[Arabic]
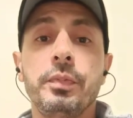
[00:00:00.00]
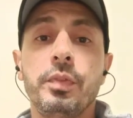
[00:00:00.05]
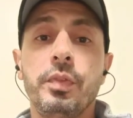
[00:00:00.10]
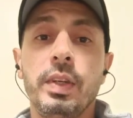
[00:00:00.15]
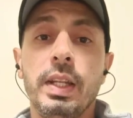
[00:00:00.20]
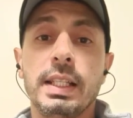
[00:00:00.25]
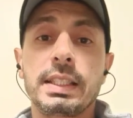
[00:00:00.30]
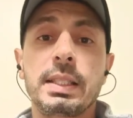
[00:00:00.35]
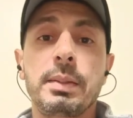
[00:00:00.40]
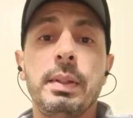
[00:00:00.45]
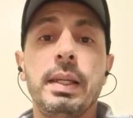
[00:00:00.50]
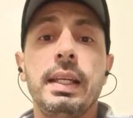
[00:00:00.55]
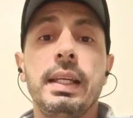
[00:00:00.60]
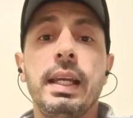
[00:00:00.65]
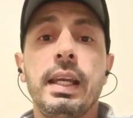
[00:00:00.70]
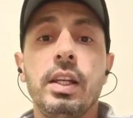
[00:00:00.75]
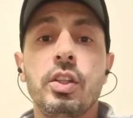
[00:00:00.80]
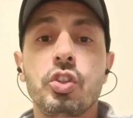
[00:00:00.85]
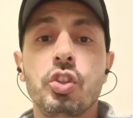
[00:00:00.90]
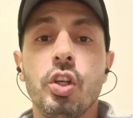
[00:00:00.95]
في الاسابيع
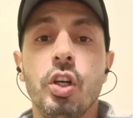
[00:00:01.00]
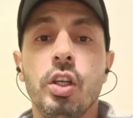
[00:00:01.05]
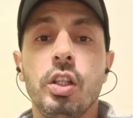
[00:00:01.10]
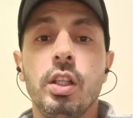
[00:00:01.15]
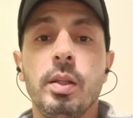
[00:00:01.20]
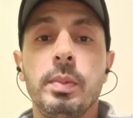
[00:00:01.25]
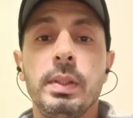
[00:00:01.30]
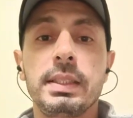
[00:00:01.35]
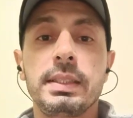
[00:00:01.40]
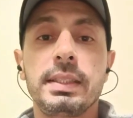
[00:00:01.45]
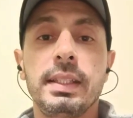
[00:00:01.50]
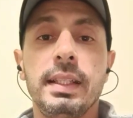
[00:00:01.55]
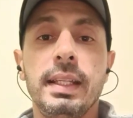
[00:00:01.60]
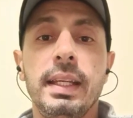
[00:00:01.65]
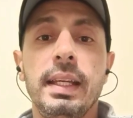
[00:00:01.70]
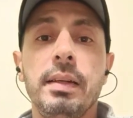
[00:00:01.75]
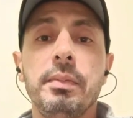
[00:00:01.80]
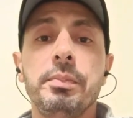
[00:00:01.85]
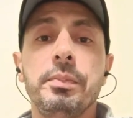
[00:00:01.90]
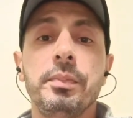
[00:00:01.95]
الجايه ان شاء الله باذن
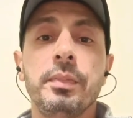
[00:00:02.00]
الله